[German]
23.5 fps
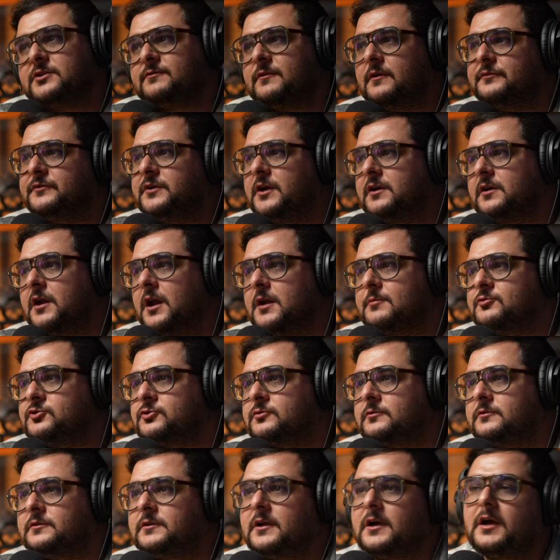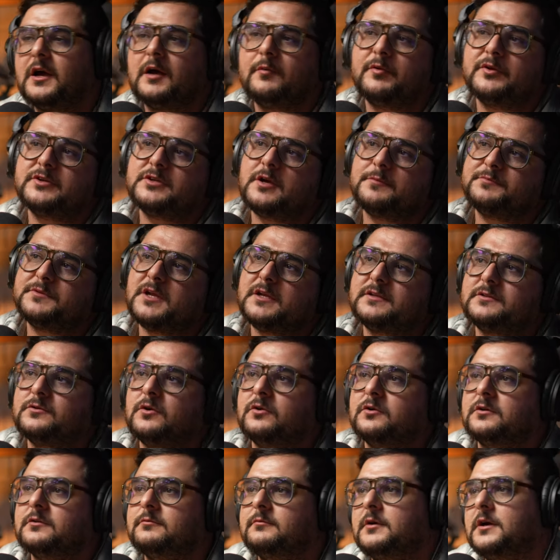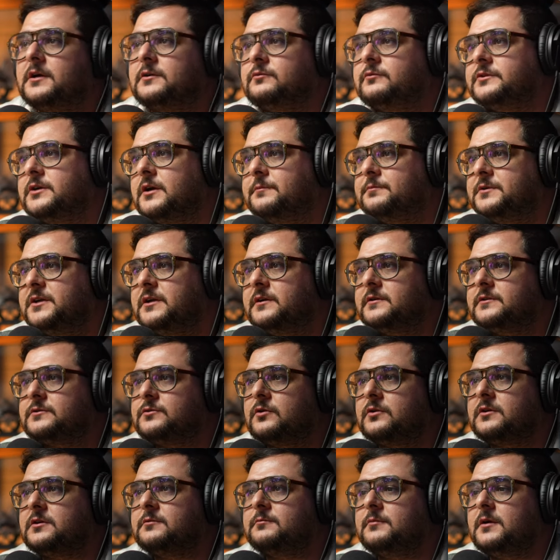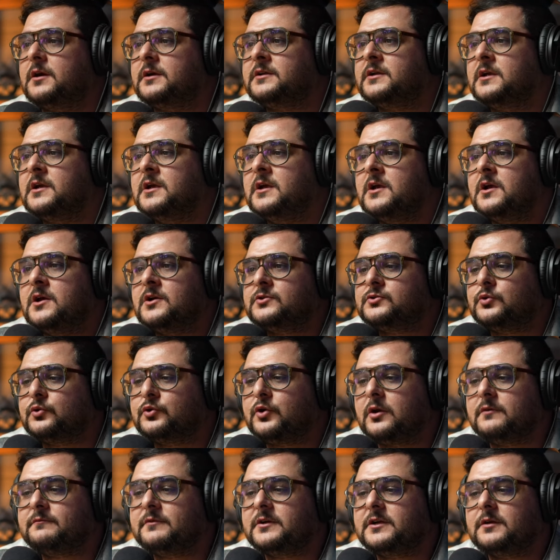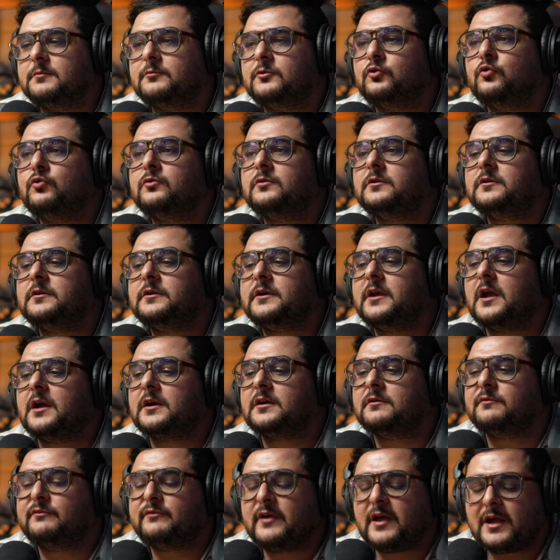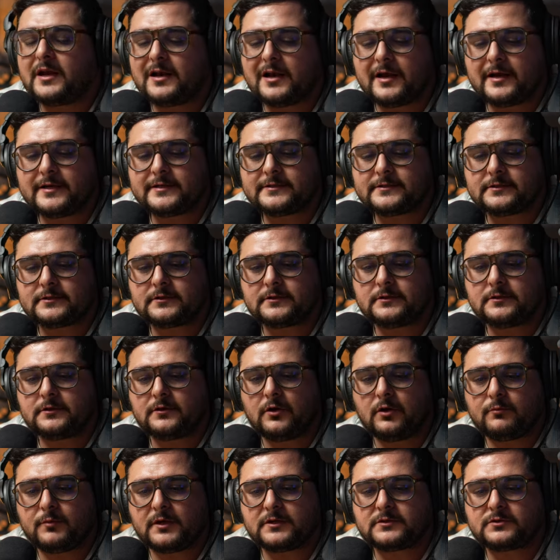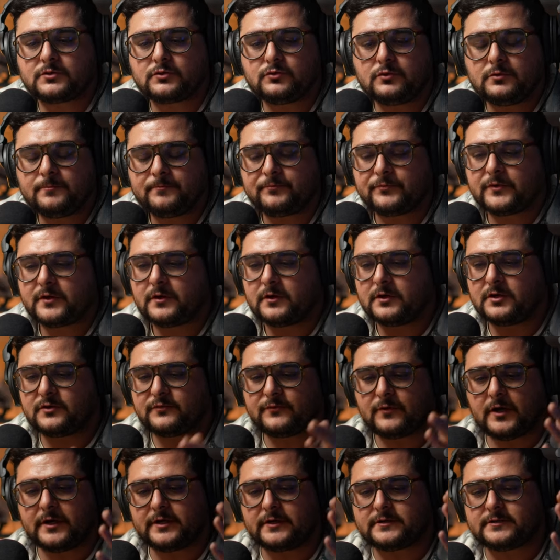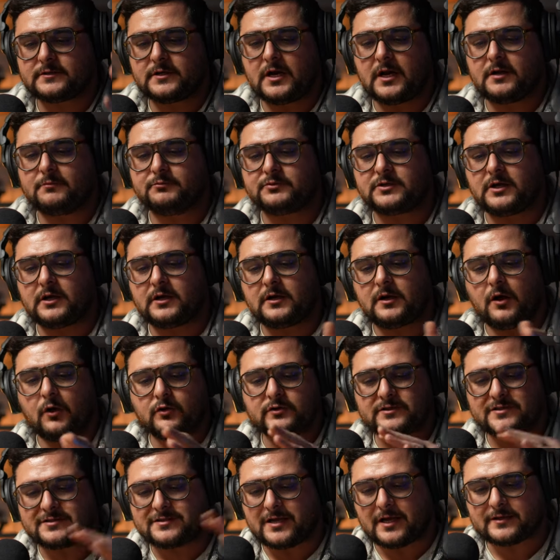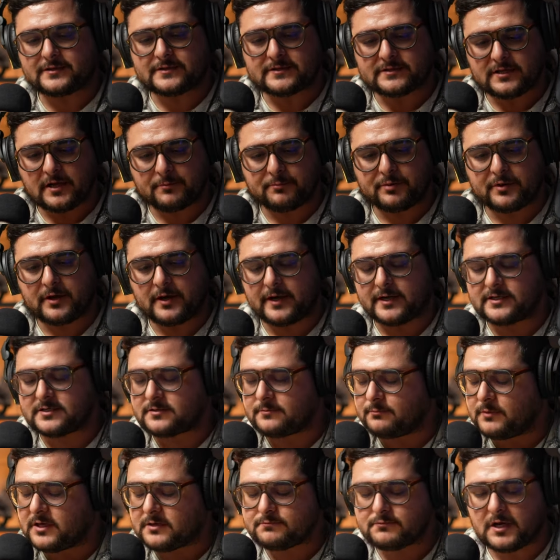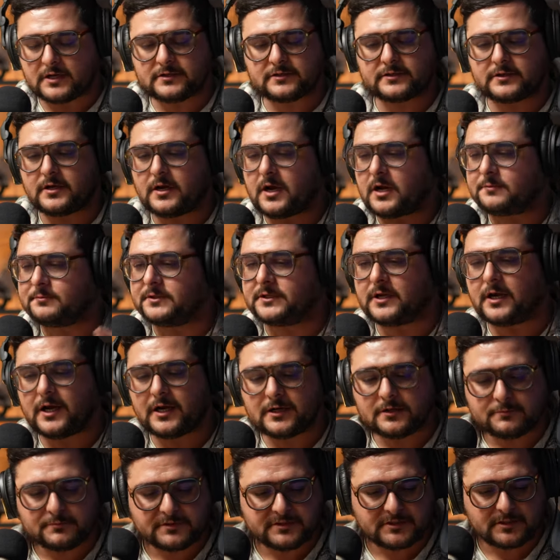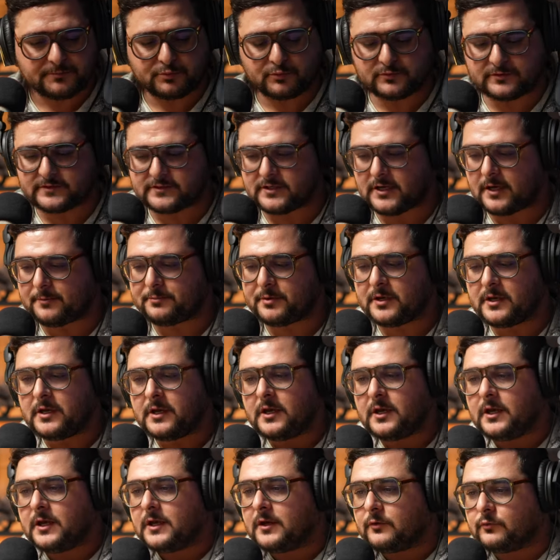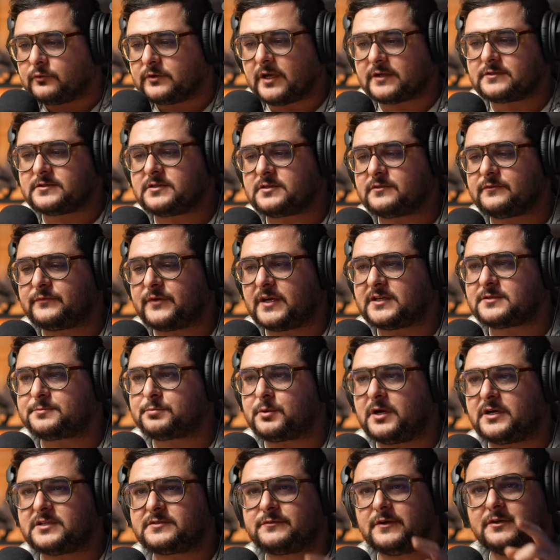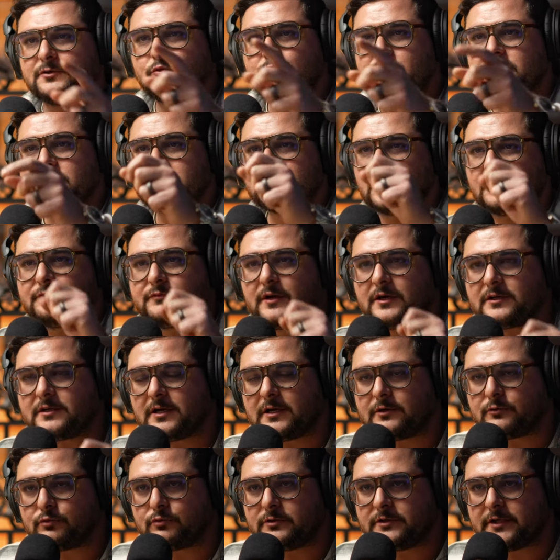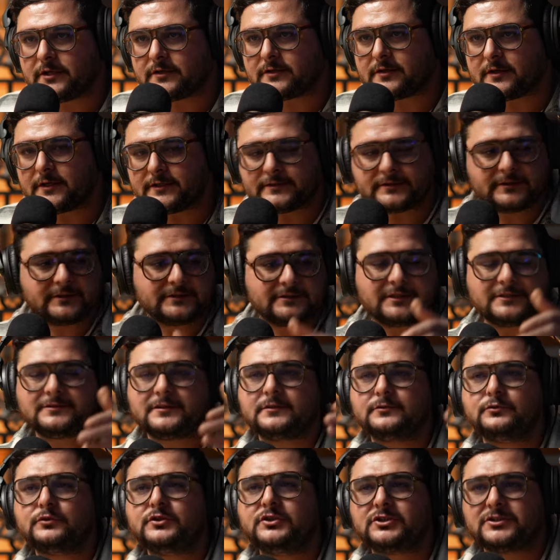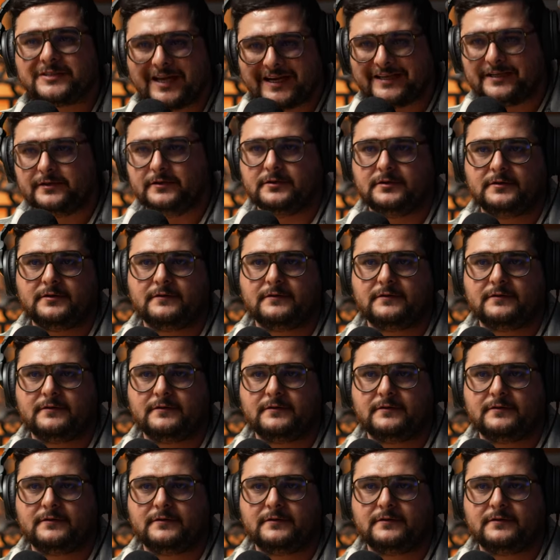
war viereinhalb Stunden da, aber ich habe das doch gemacht und ich habe jenes doch gemacht. So können wir dem Kunden ja gewährleisten, hör mal zu, ich fahre jetzt einen halben Tag raus, das ist der Preis mit Material, mit genau, allem Zip genau, und genau. Zap genau. und das ist ein Festpreis. Wenn du dich dann verkalkuliert hast, ist das natürlich dein